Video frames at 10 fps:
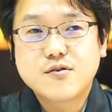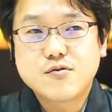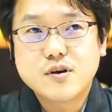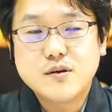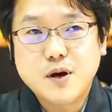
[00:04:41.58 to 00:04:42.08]

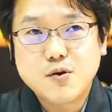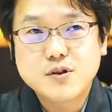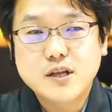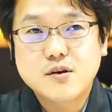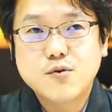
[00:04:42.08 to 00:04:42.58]
今の
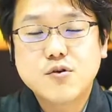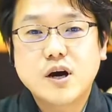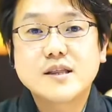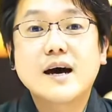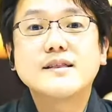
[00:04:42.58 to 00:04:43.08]
建物
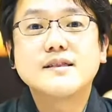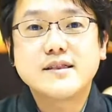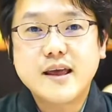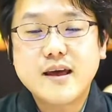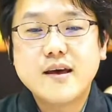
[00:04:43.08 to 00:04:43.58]
が建っ
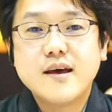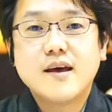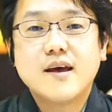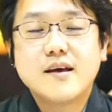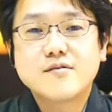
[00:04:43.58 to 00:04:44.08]
て、
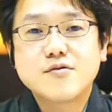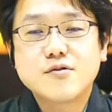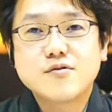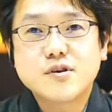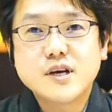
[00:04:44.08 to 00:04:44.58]
えー、その
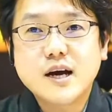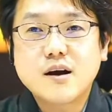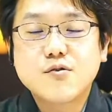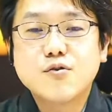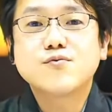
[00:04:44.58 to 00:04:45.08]
時から
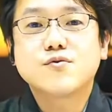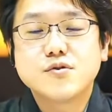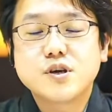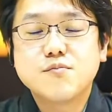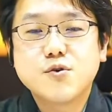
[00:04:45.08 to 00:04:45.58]
呉服、
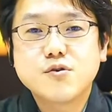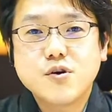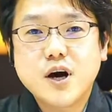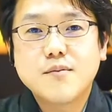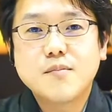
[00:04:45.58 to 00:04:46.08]
着物の
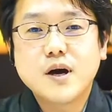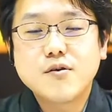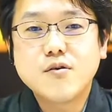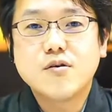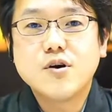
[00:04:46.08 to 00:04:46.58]
販売
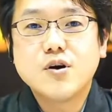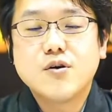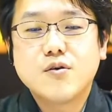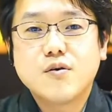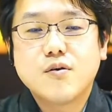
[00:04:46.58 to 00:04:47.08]
を
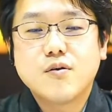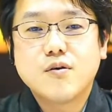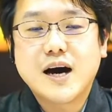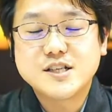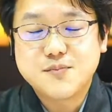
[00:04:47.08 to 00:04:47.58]

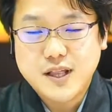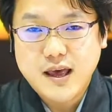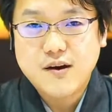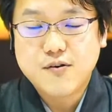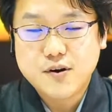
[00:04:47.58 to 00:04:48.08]
始め
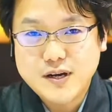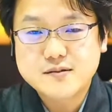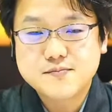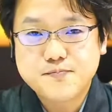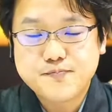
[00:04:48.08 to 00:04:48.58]
ておりま
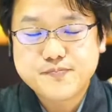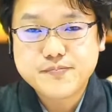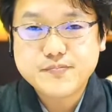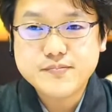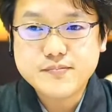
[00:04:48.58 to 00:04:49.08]
す。
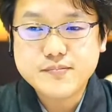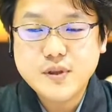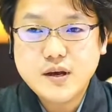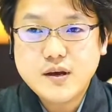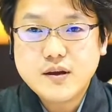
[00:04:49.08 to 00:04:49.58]

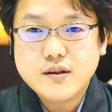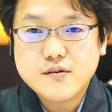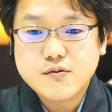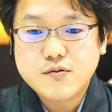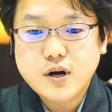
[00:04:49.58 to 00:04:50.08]
で
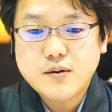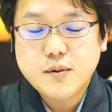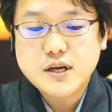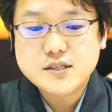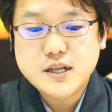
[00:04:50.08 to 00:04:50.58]
そこからま
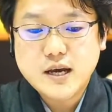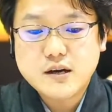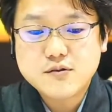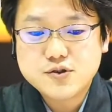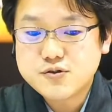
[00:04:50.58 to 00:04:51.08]
た時代
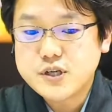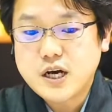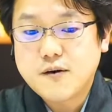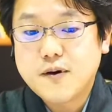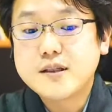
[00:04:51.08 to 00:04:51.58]
が徐々に
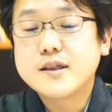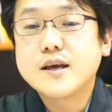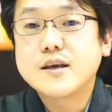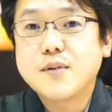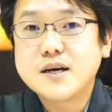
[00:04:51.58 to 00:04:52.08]
変わっ
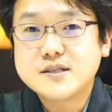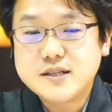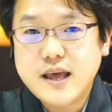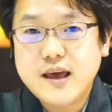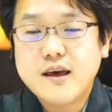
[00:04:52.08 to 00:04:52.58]
てきまし
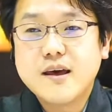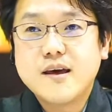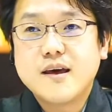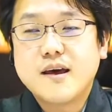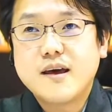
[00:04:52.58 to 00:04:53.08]
て、
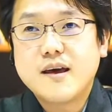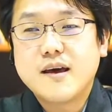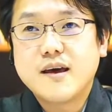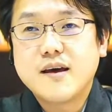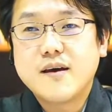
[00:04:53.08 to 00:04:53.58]

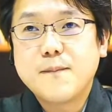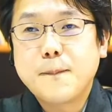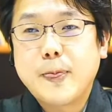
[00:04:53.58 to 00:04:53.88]
えー、